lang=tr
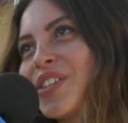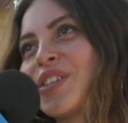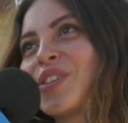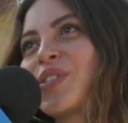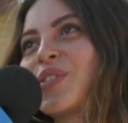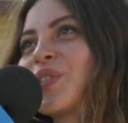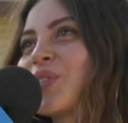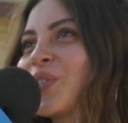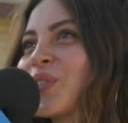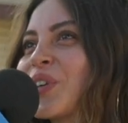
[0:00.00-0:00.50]

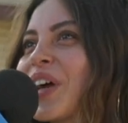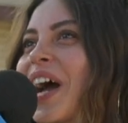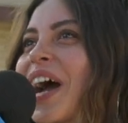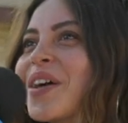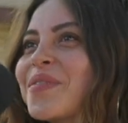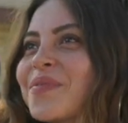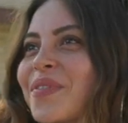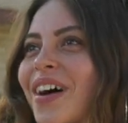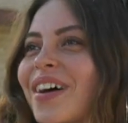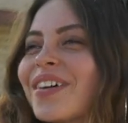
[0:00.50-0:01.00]
çalışıyorsun
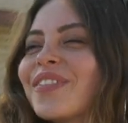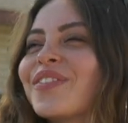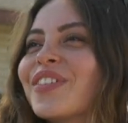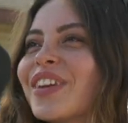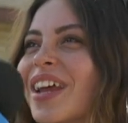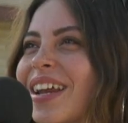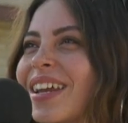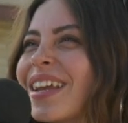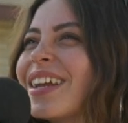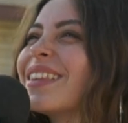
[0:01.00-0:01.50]
galiba.
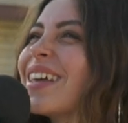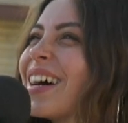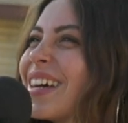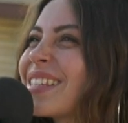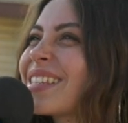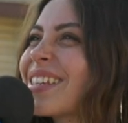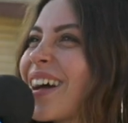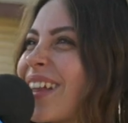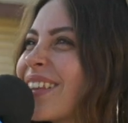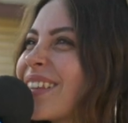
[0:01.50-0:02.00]
Finalleri de
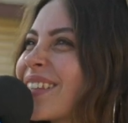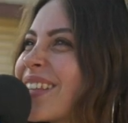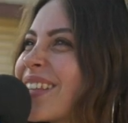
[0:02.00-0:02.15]
az kaldı